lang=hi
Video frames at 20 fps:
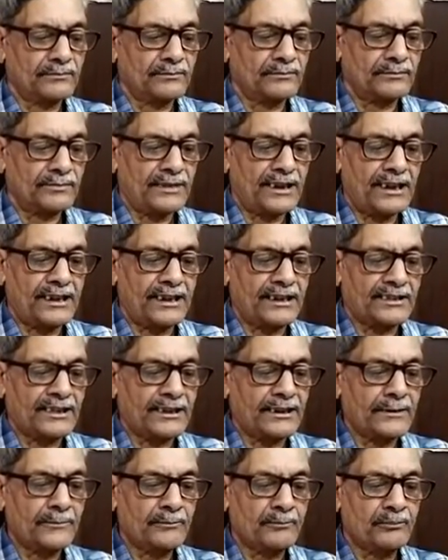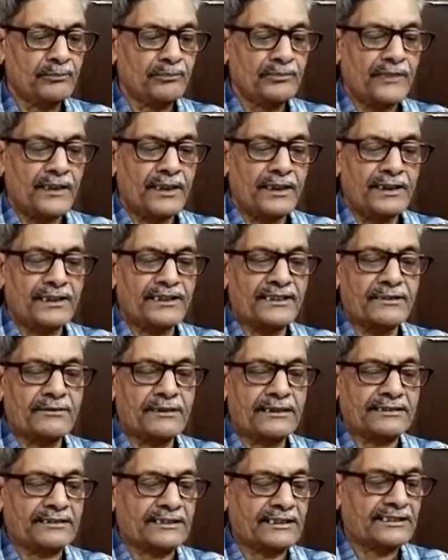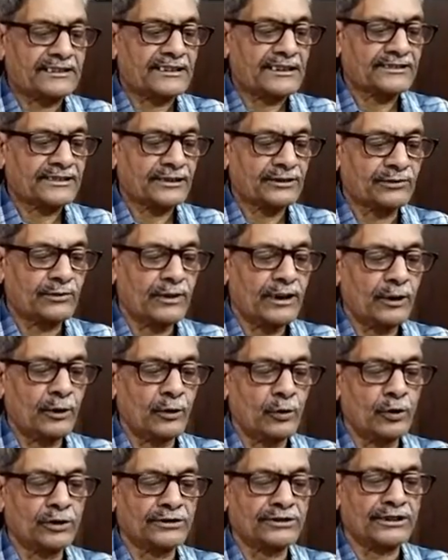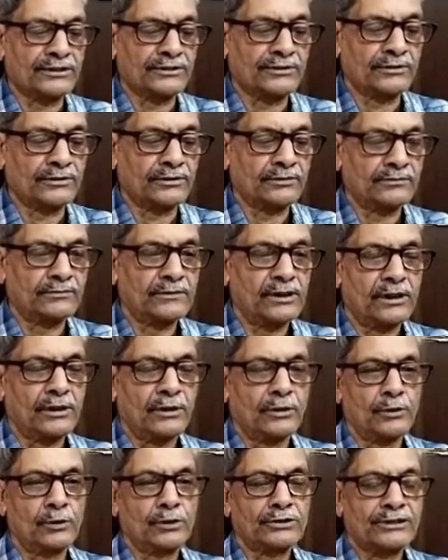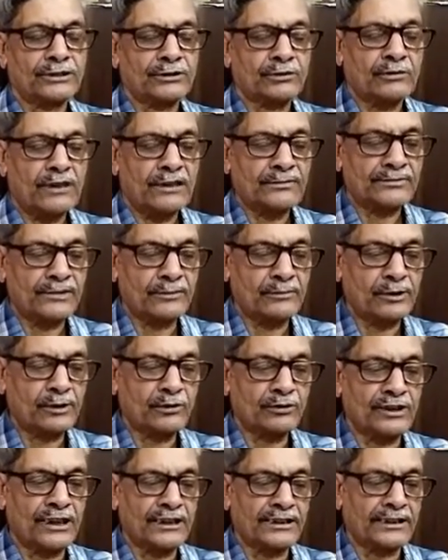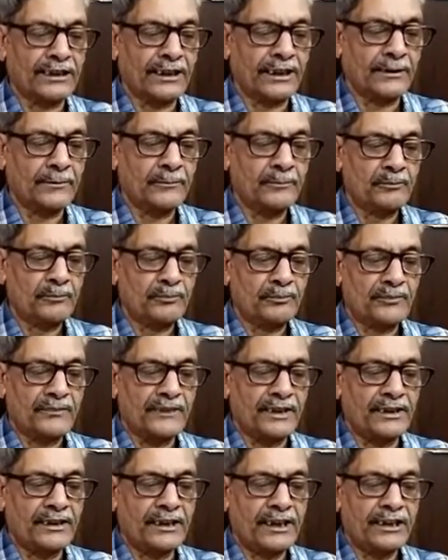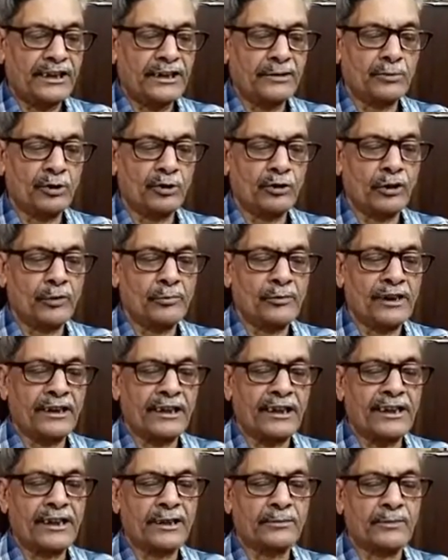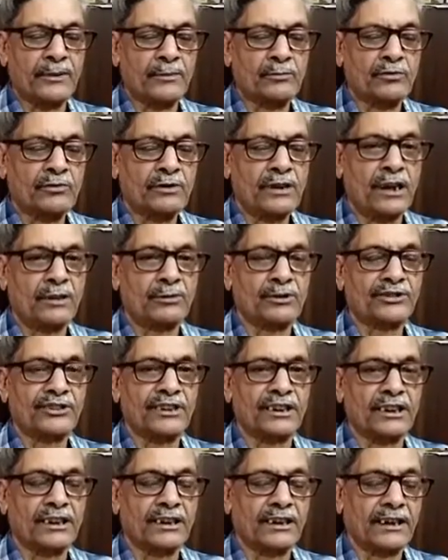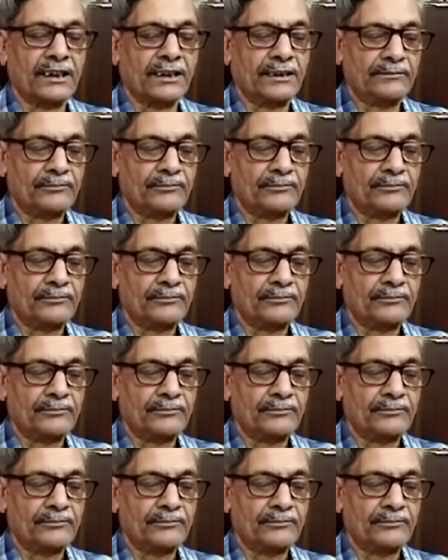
पाया जाता है इसके बाद तीसरा तत्व है लोह तत्व लोह तत्व को आप सभी लोग जानते हैं कि यह हीमोग्लोबिन का एक प्रमुख आवश्यक अंग है